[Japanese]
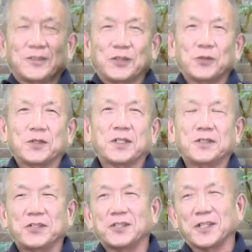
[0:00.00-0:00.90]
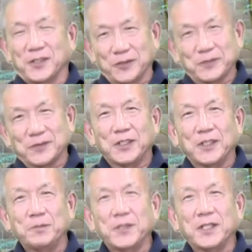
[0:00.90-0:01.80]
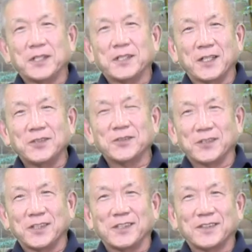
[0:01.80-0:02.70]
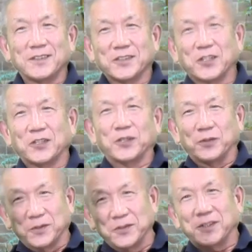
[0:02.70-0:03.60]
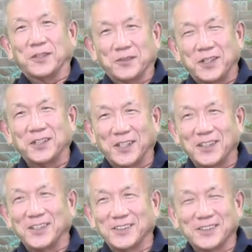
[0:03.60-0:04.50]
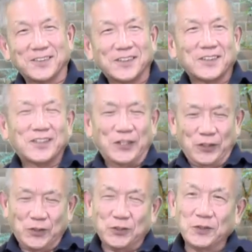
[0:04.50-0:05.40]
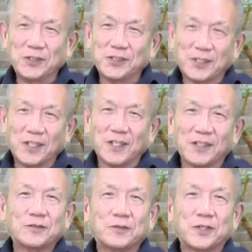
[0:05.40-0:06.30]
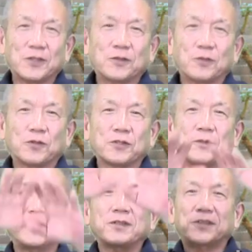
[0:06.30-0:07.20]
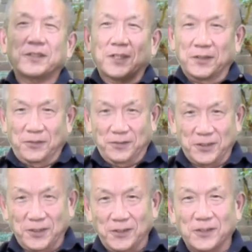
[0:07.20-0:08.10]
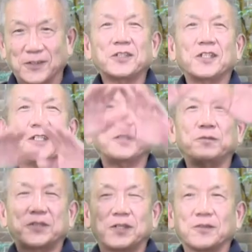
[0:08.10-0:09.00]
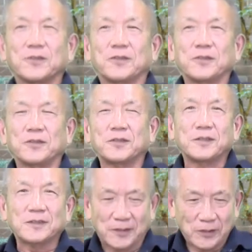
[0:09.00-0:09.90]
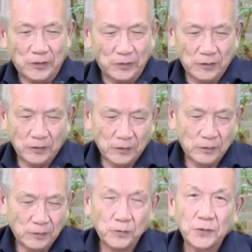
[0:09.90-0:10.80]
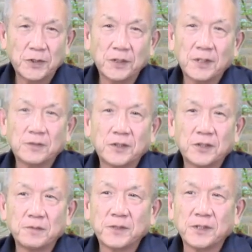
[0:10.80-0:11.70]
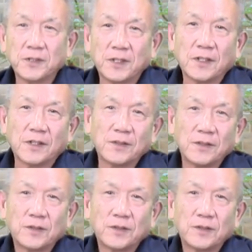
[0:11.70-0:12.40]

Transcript: 表現にしたり意味がないのに縦横の線を入れたりそういった英語でコスメティックデザインっていうんですけど綺麗に見せようという目的なのか知りませんが